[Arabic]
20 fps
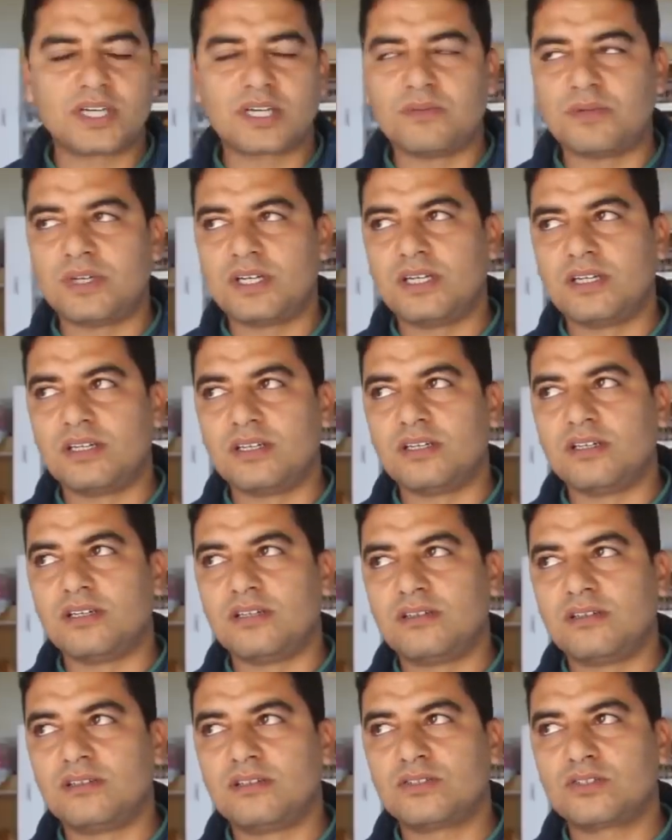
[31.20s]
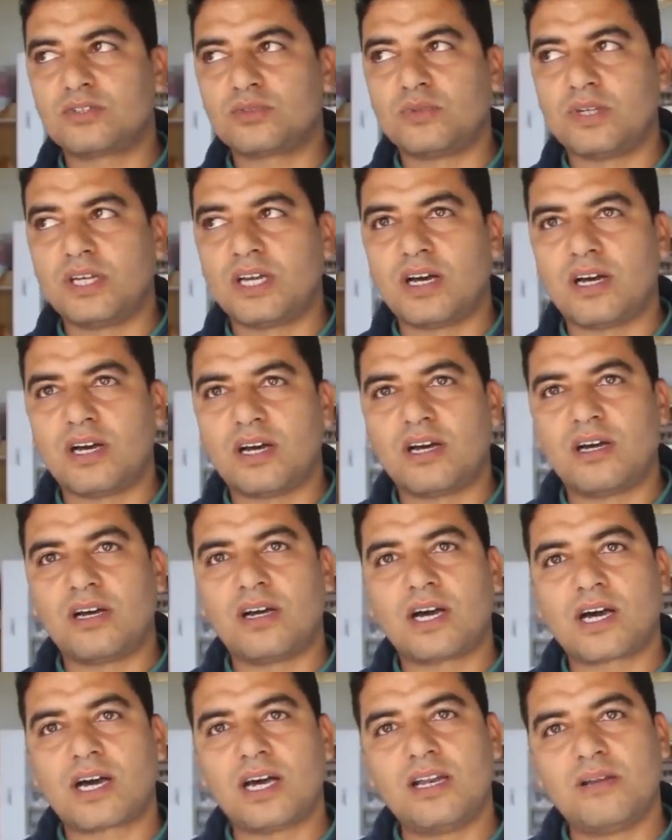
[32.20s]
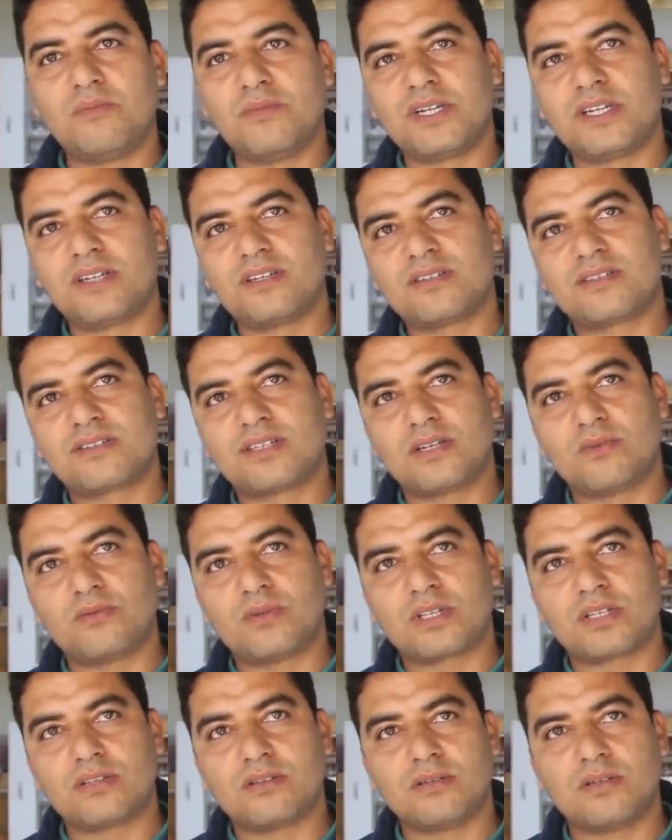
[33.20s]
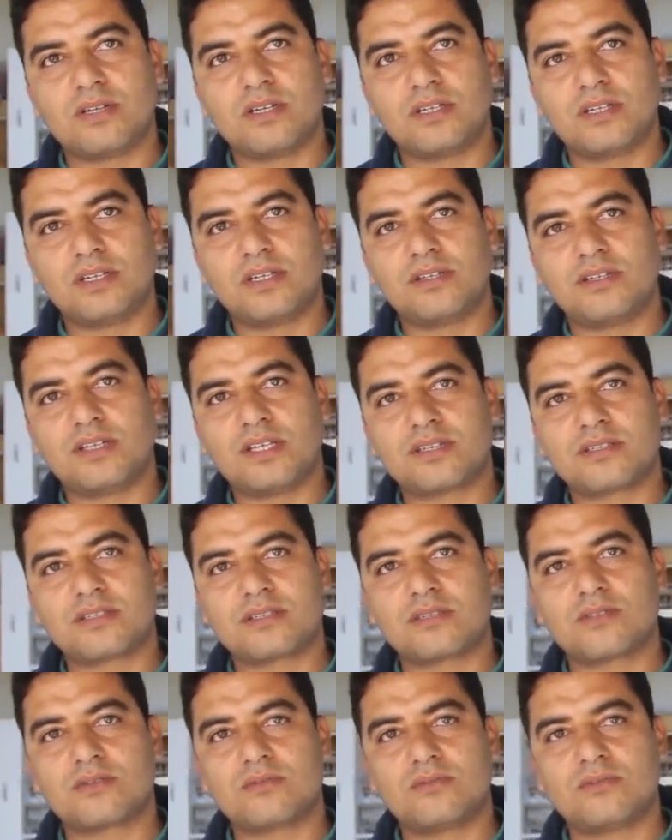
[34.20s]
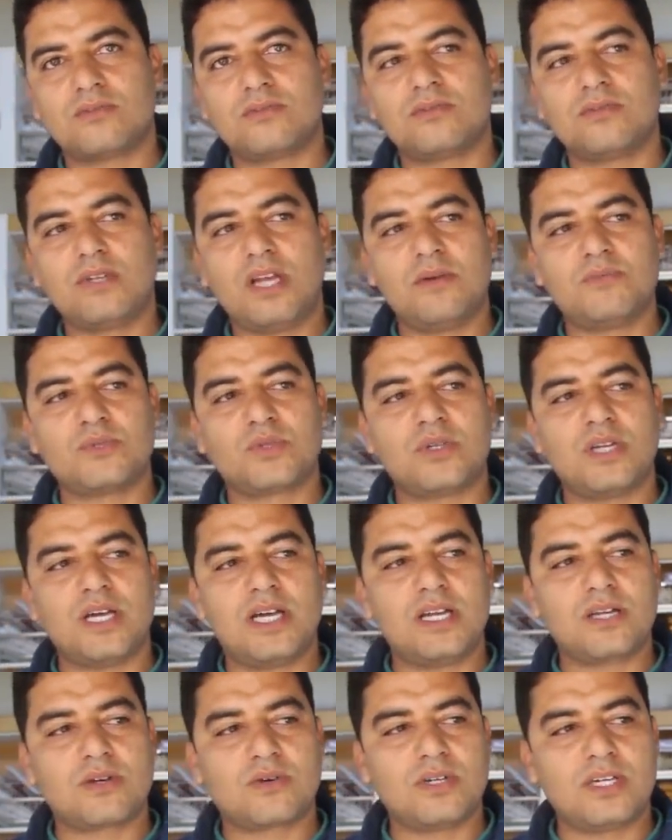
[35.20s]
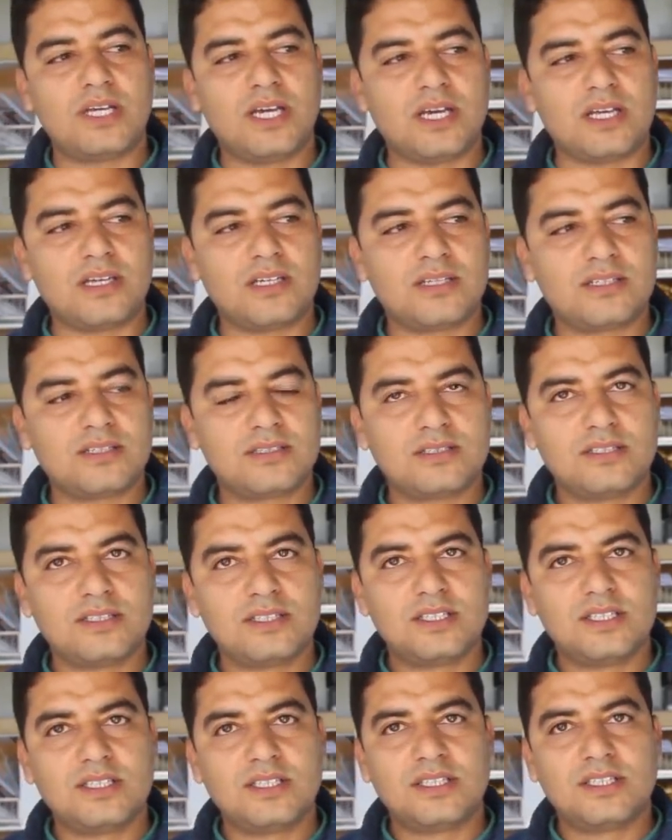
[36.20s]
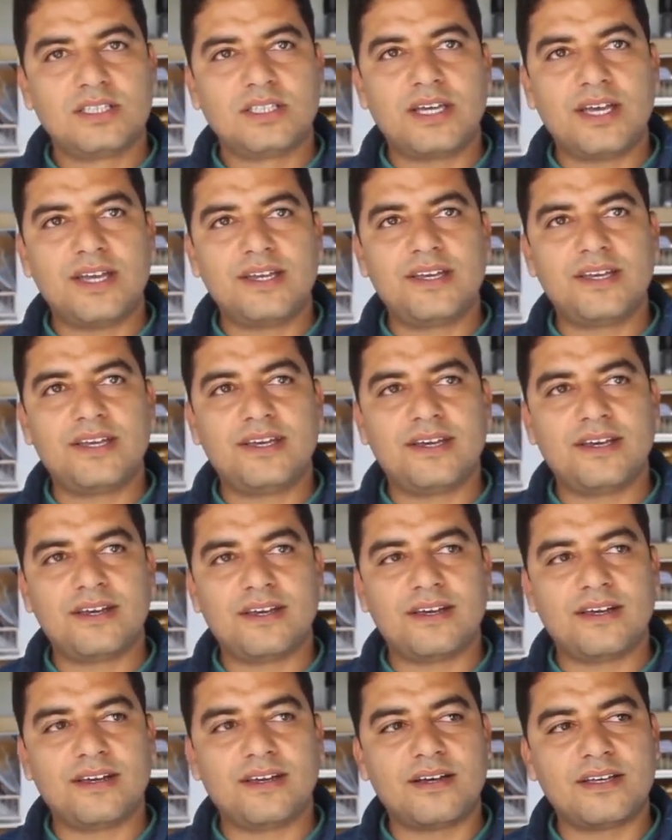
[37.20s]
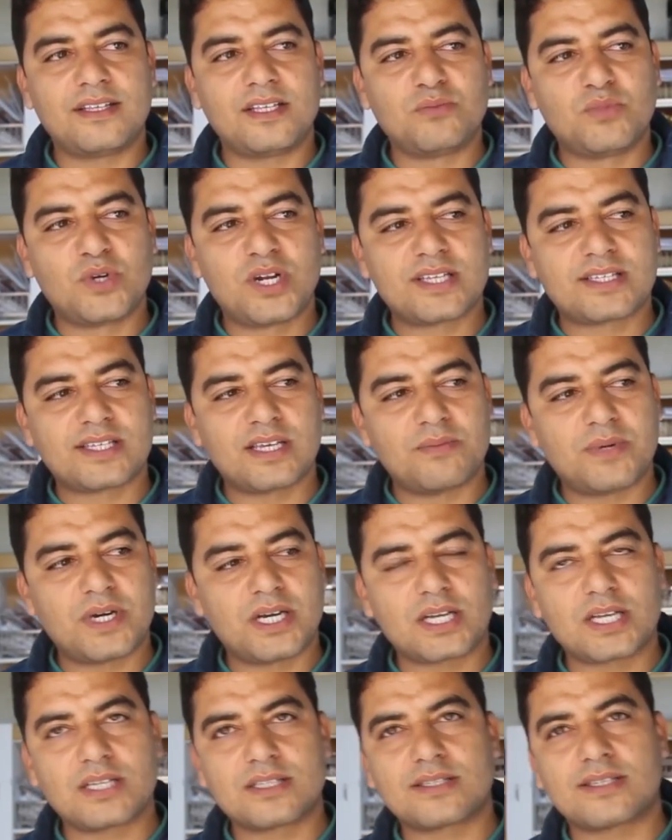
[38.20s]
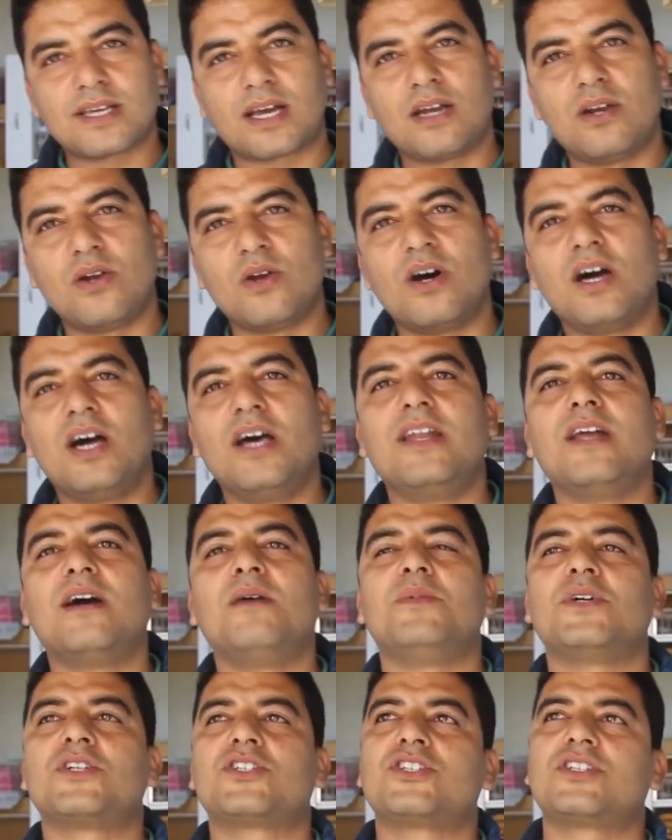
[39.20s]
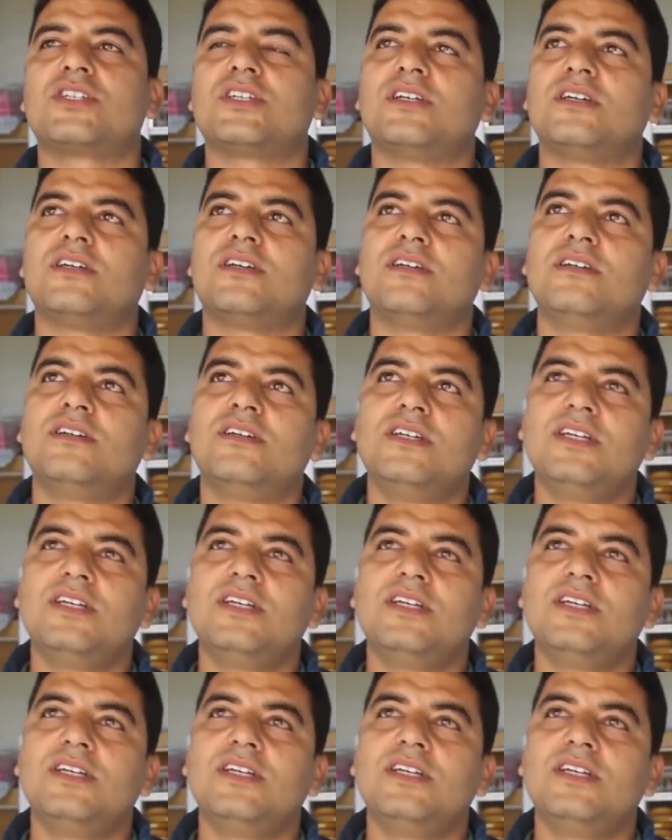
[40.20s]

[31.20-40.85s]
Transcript: اقبال آه، شويه اقل من السنوات اللي دازت والحمد لله على كل حال يعني آه، هذه مناسبه كنستغلوها احنا باش آه،